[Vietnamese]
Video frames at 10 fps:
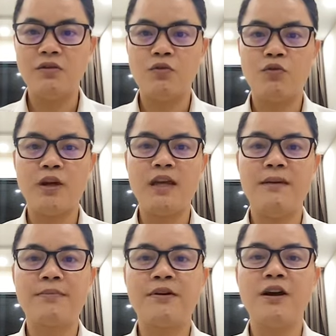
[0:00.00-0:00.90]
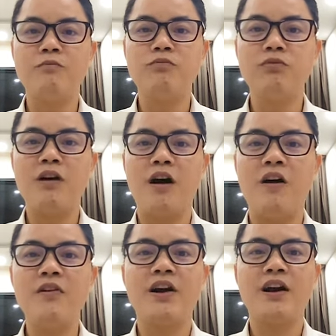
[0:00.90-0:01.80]
doanh nghiệp không
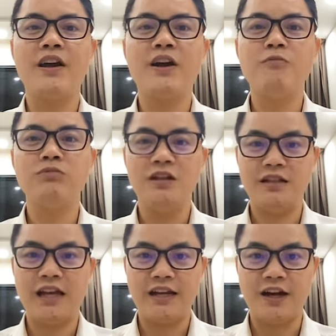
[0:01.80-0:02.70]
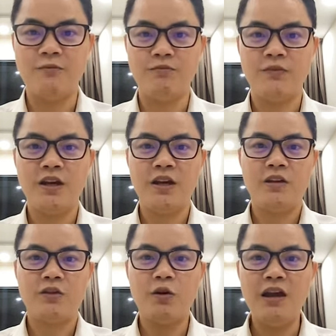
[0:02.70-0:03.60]
có được cái công thức thành công.
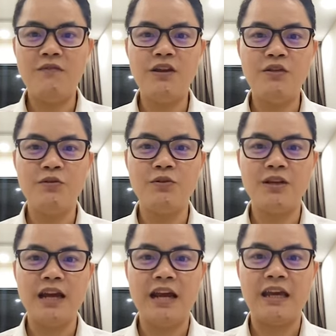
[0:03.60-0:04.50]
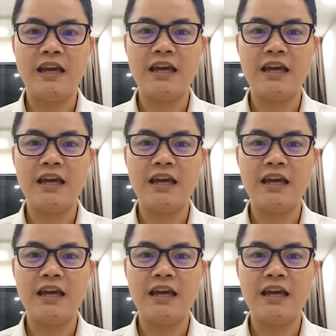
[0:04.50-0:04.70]
Tôi lấy ví dụ như này,